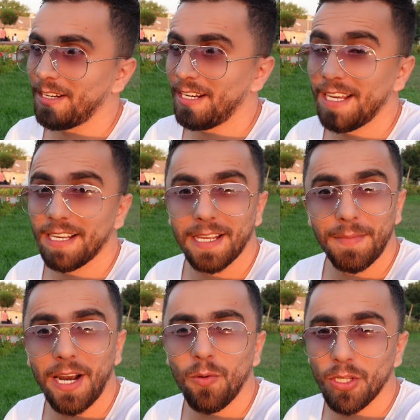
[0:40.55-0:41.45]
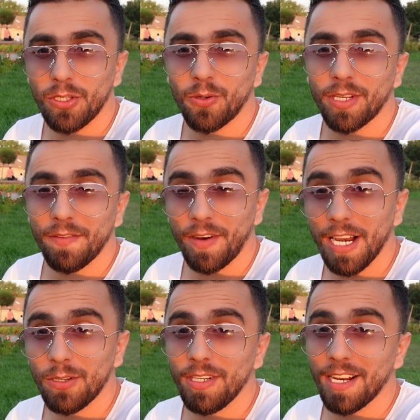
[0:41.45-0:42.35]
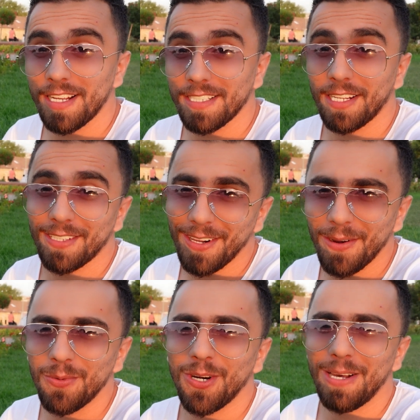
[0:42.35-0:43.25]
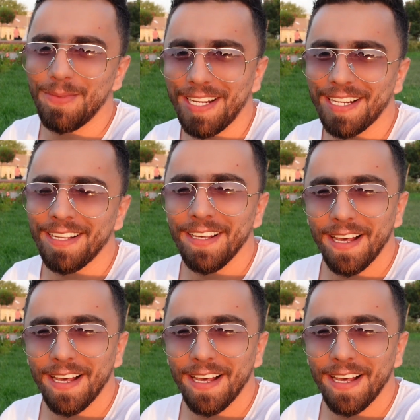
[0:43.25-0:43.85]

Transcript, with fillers: لا كما عودتكم كيف حالكم يا الاساطير المغامرين